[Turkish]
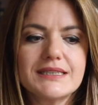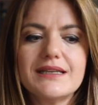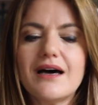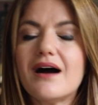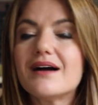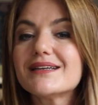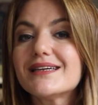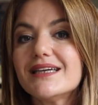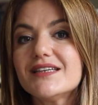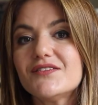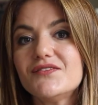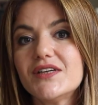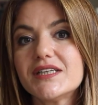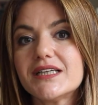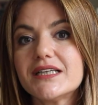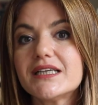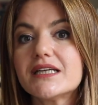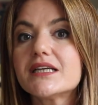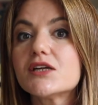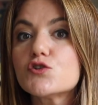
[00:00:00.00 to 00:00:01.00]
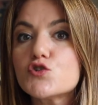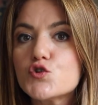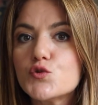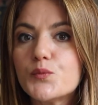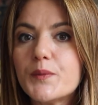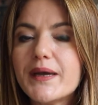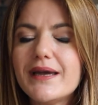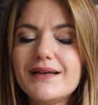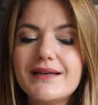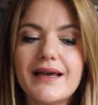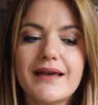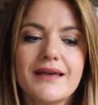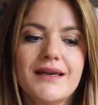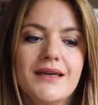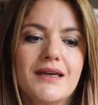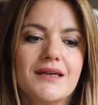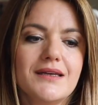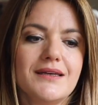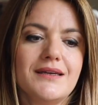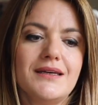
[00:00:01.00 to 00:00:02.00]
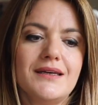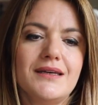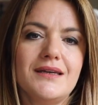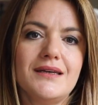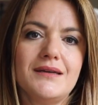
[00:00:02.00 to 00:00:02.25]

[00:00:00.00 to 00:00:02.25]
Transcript: kuruluşların anket verilerine şüpheyle e,